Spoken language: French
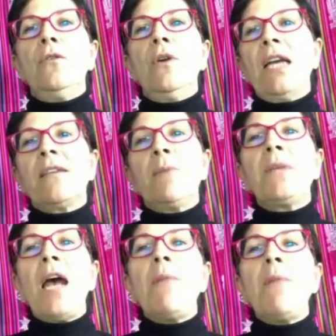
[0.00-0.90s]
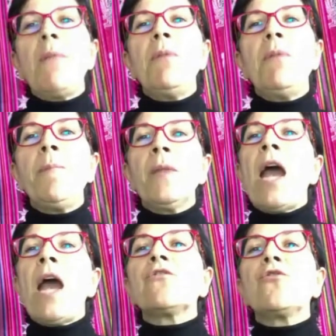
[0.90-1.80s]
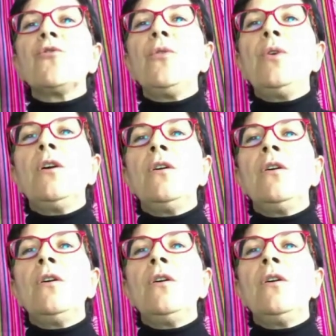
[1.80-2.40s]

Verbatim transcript: acceptable, à ce que